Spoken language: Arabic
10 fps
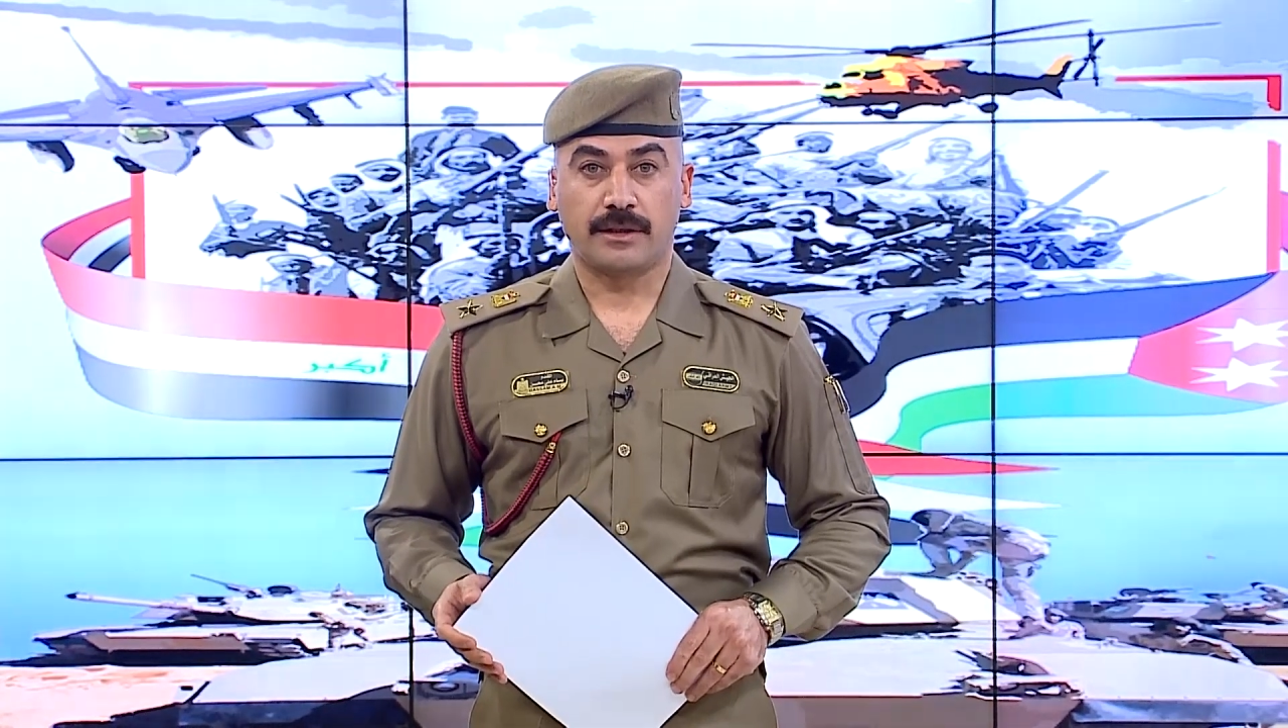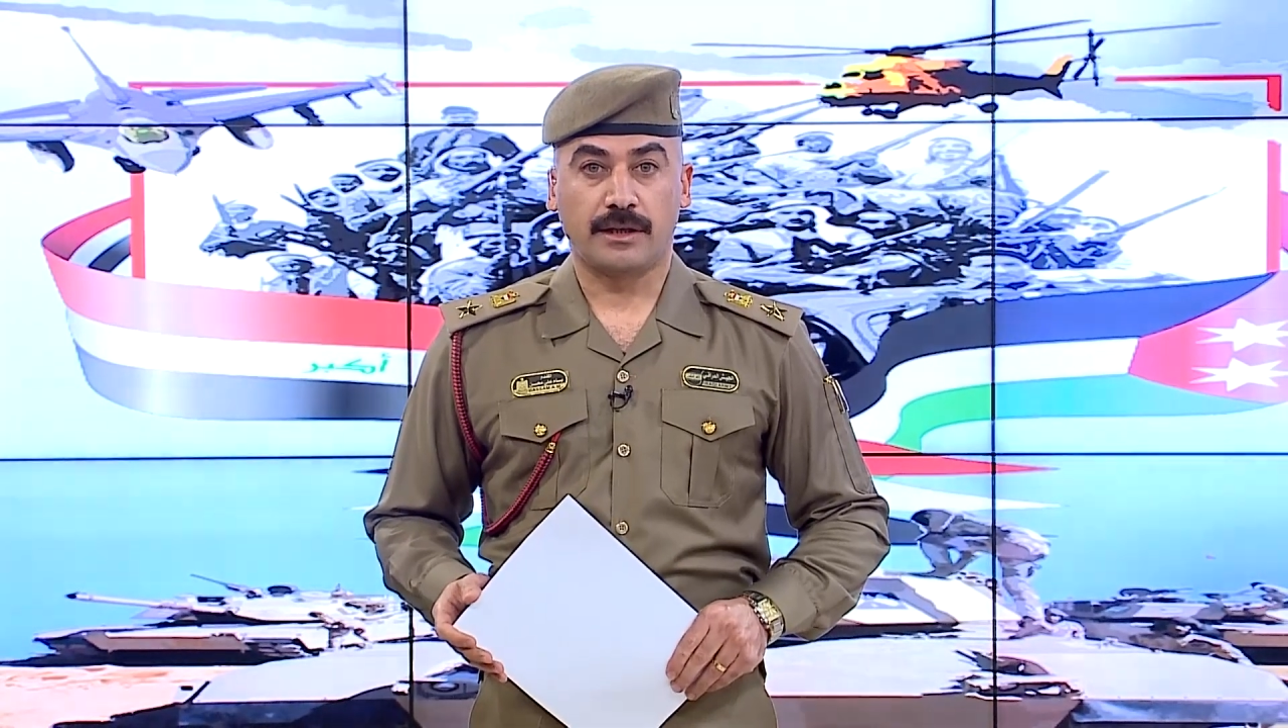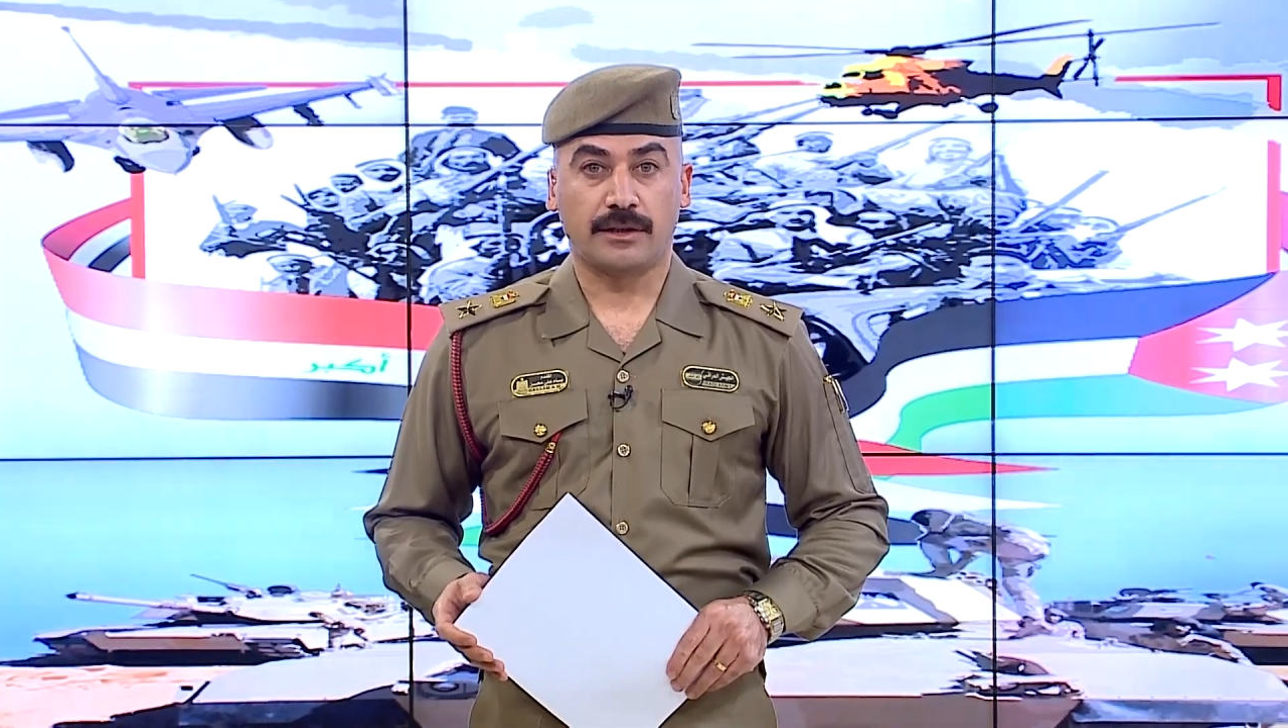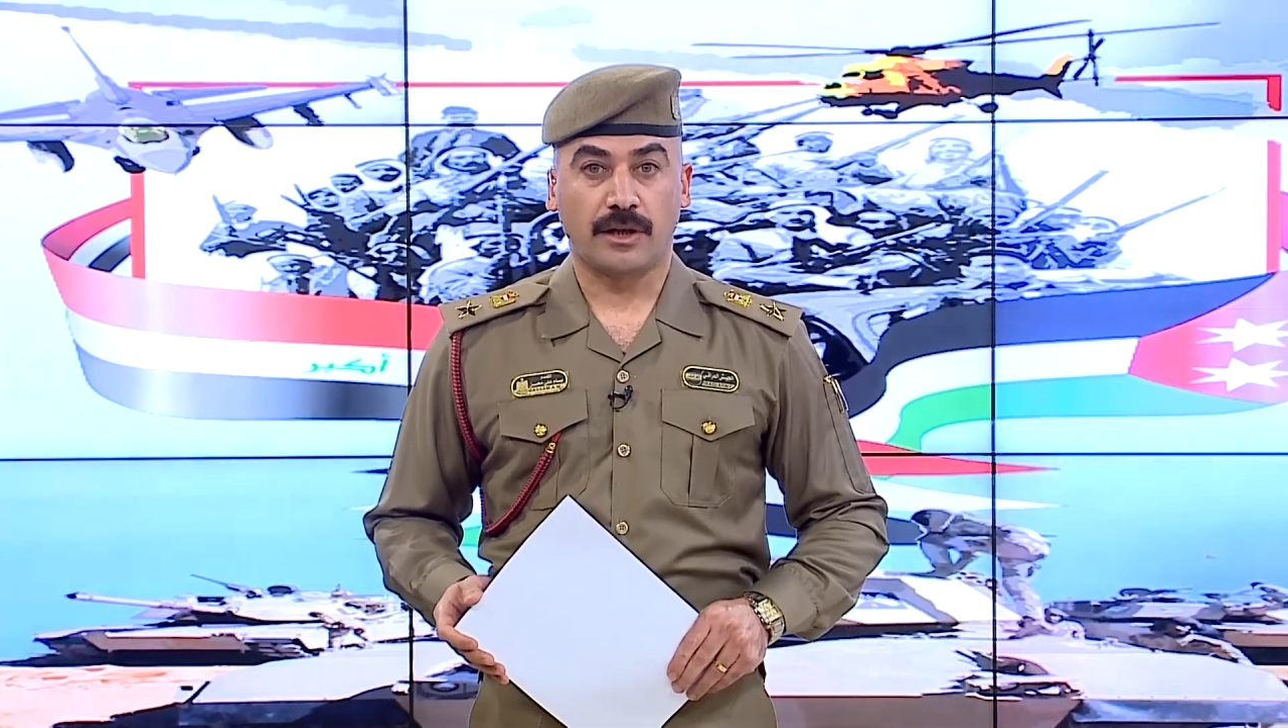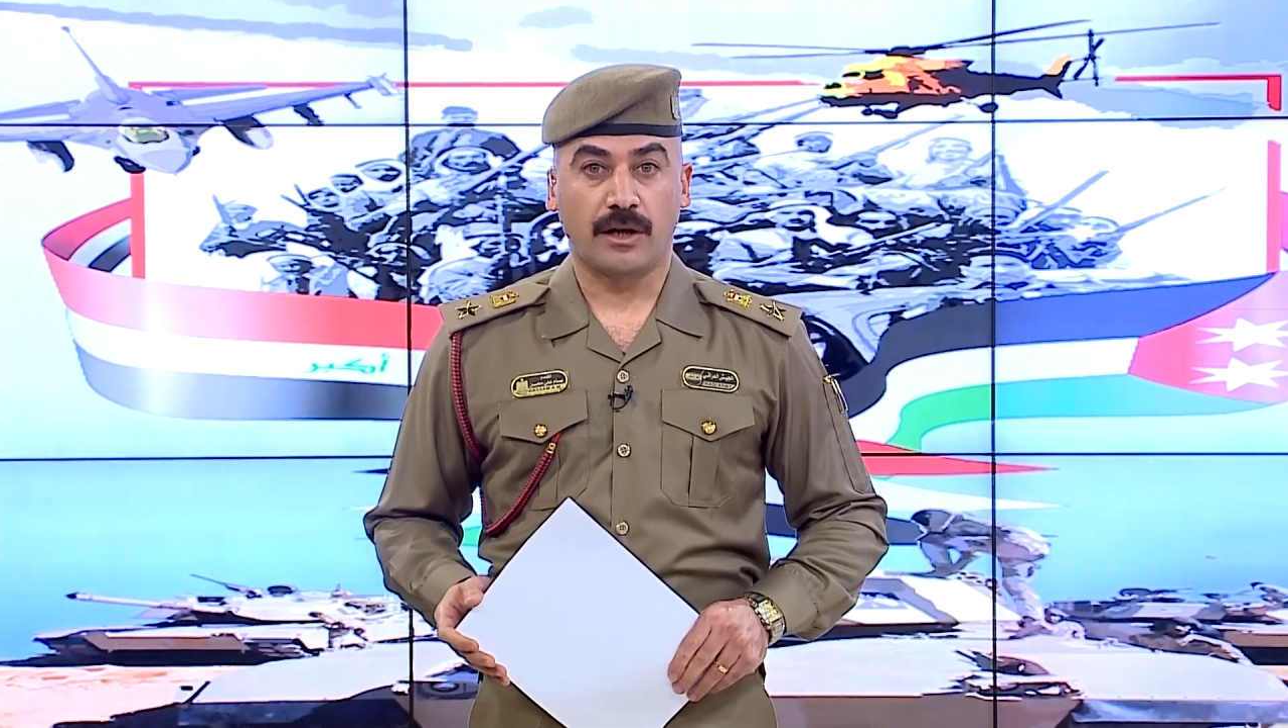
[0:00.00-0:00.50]
إلى
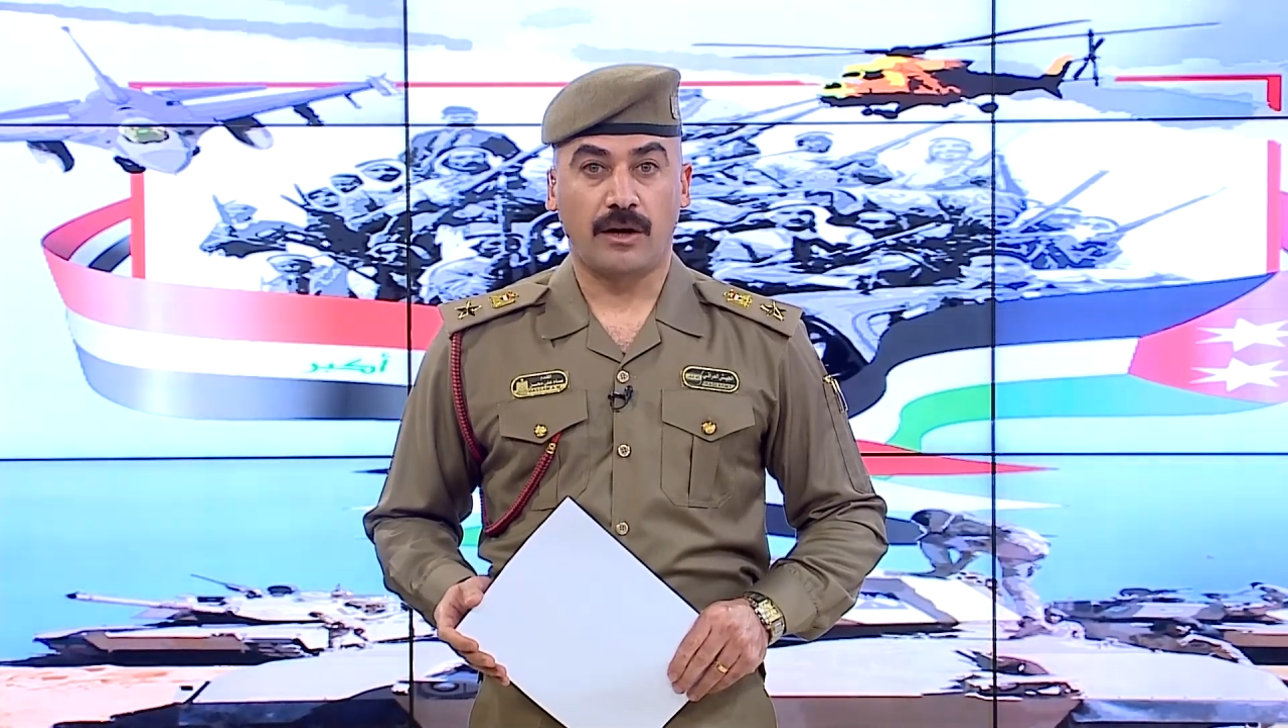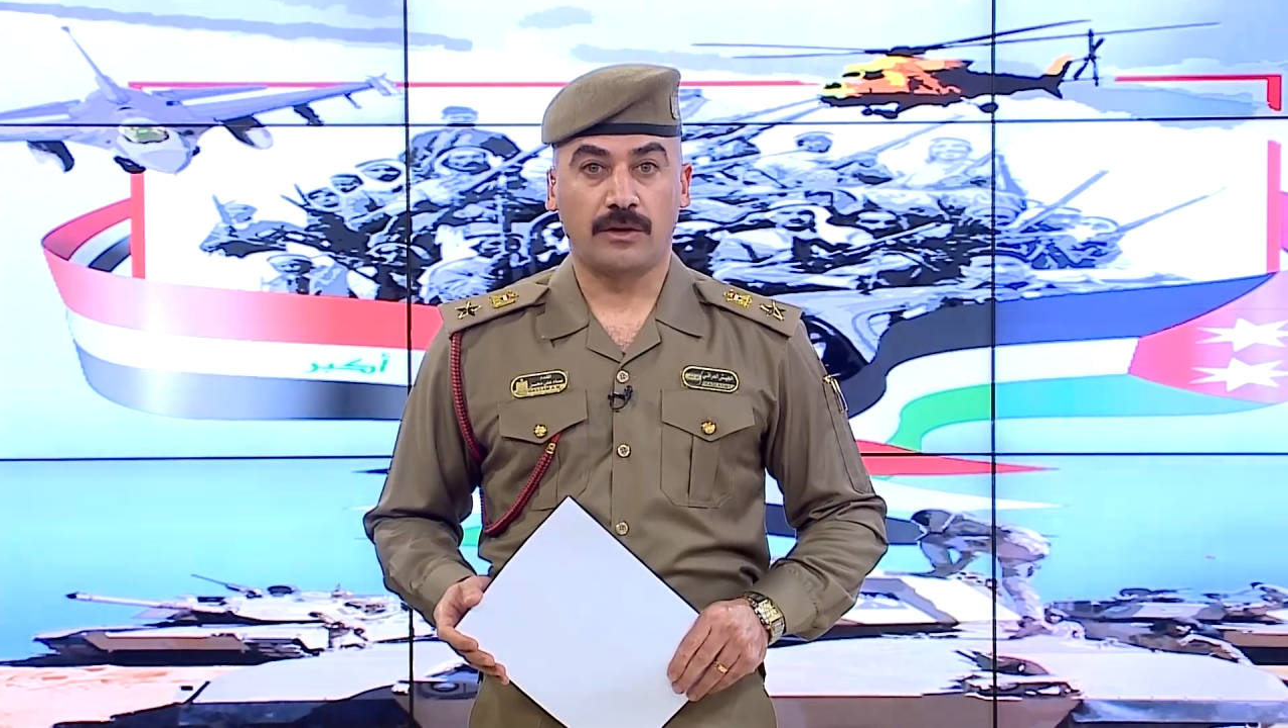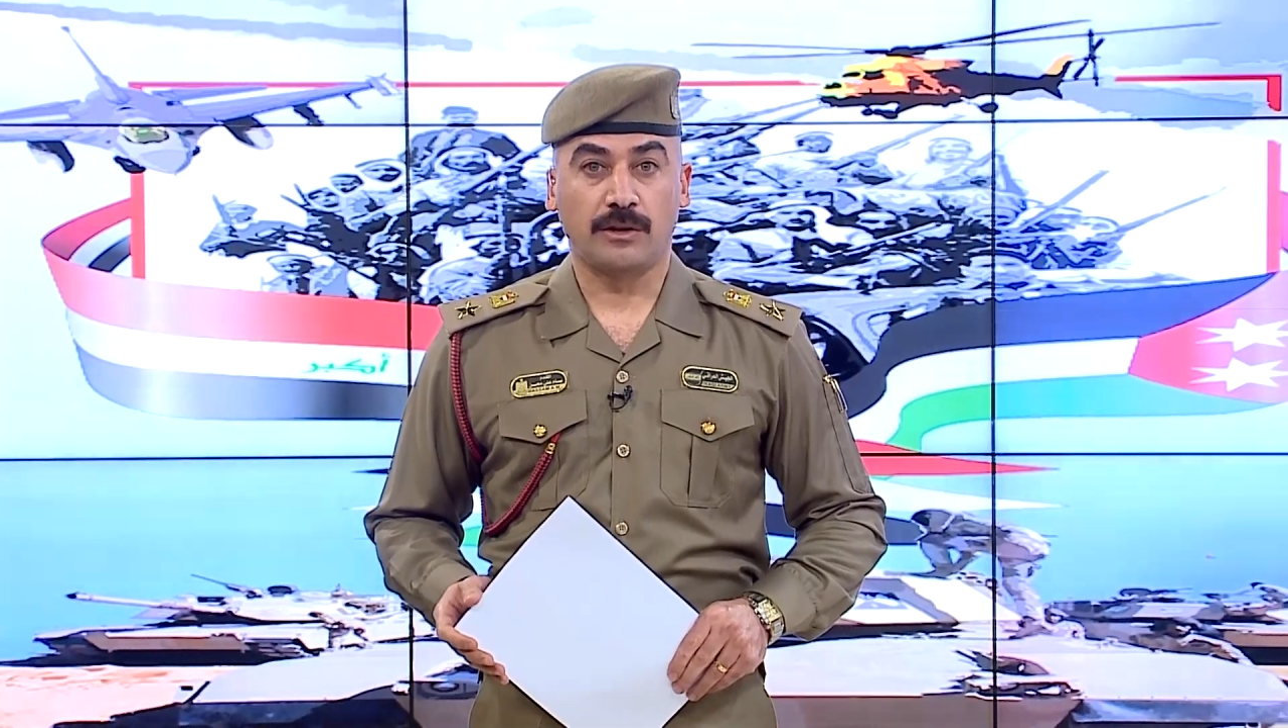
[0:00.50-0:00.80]
التقاعد